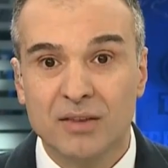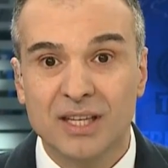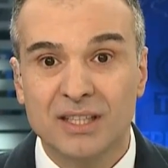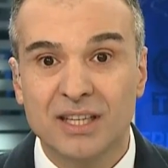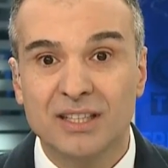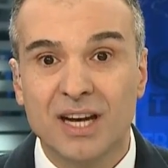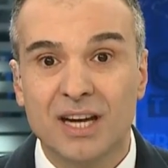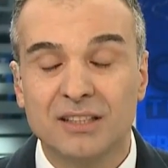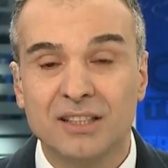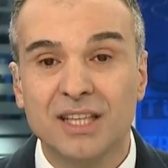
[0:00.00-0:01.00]
ve kredi
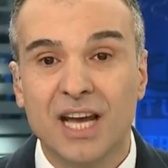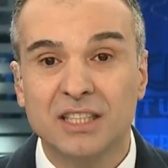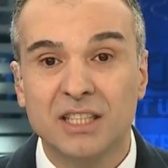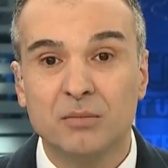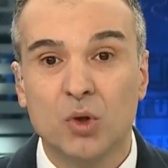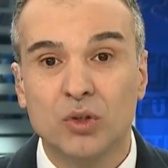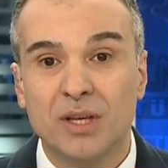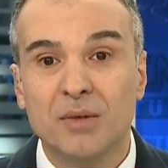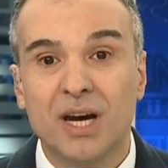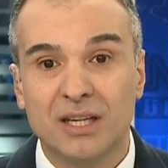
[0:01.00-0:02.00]
kartının gerçek bir
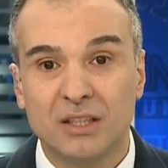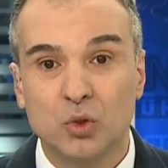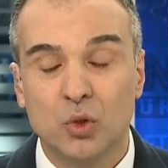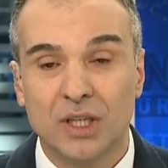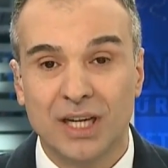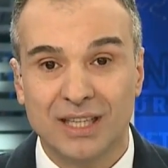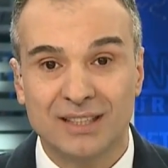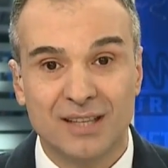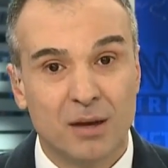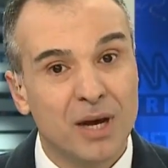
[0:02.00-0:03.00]
ödeme aracı olarak
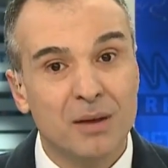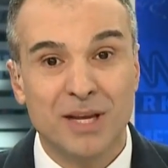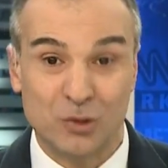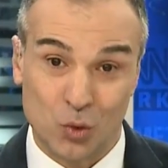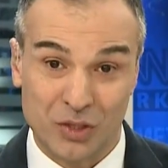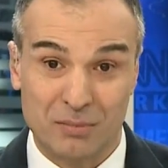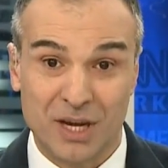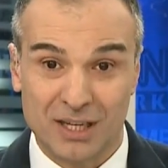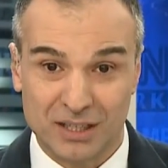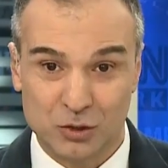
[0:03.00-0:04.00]
tamamen
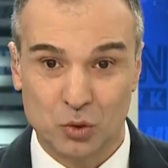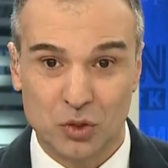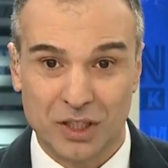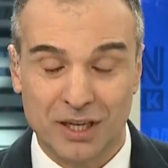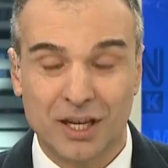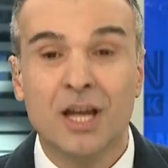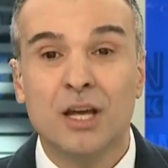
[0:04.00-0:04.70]
ödeme aracı olarak